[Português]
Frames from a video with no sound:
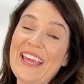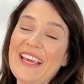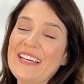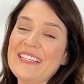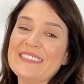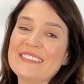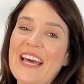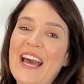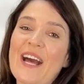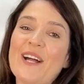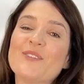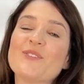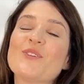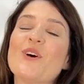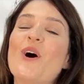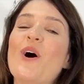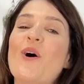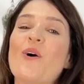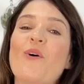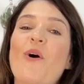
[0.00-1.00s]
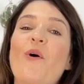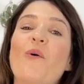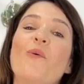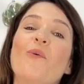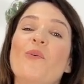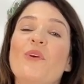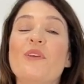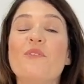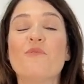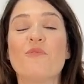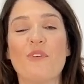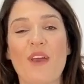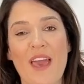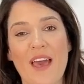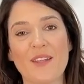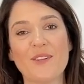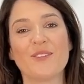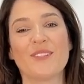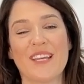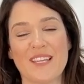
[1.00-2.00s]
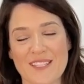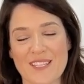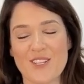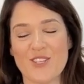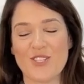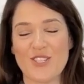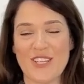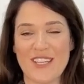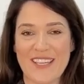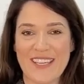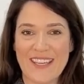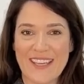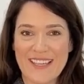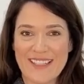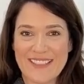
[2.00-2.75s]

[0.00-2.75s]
encantados com o inverno da Cechique